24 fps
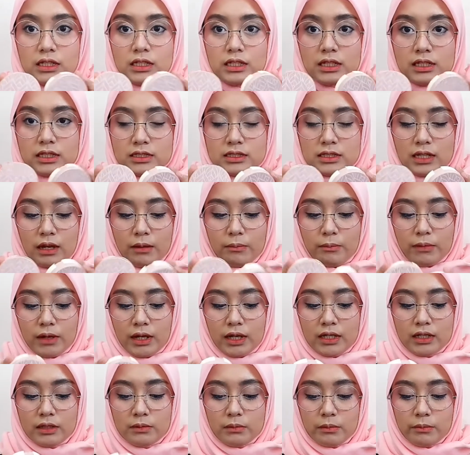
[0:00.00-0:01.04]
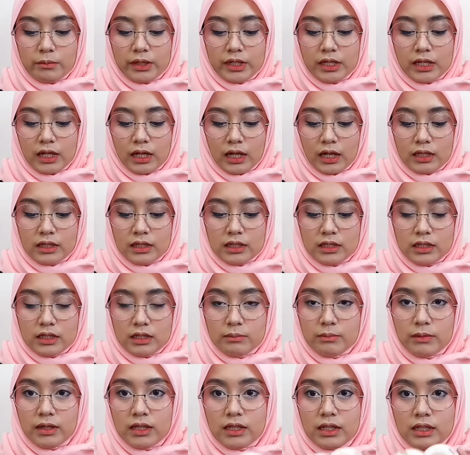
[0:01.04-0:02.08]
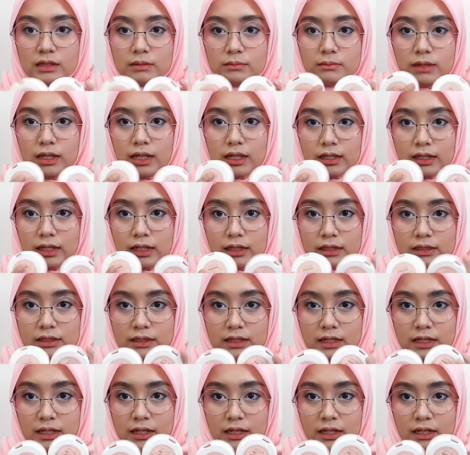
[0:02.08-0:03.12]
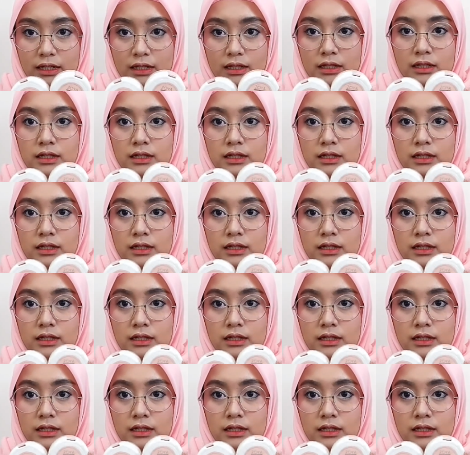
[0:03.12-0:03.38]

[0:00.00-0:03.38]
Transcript: Dia sama yang membedakannya di bagian belakangnya